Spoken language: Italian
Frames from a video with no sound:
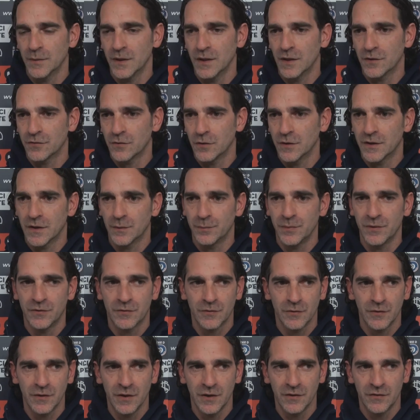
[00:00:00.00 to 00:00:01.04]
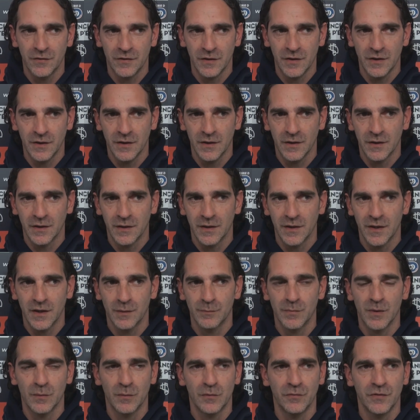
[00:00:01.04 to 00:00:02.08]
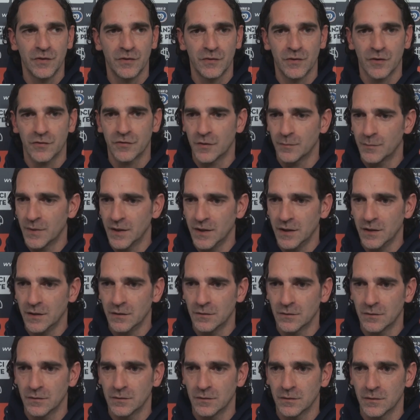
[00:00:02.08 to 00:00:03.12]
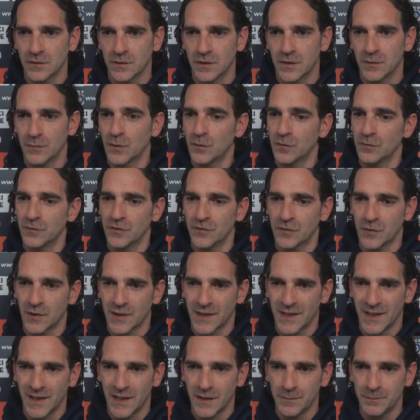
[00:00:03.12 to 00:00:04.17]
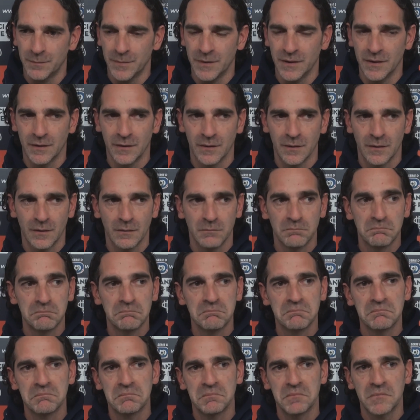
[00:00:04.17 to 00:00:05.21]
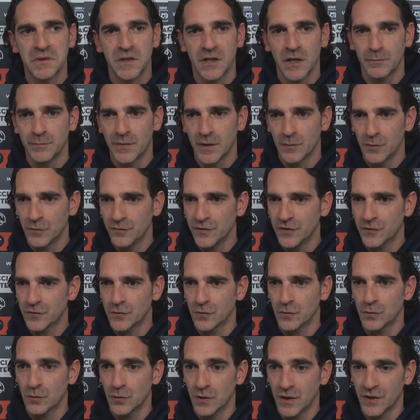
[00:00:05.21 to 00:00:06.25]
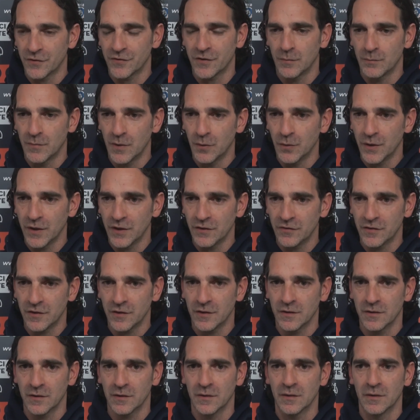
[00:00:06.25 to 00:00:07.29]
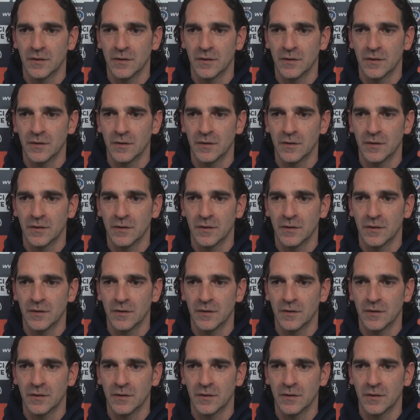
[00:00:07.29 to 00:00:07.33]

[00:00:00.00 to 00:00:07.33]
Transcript: me la solita pistoiese che abbiamo visto a San Marino, che abbiamo visto a Carpi, che abbiamo visto con la San Maurese,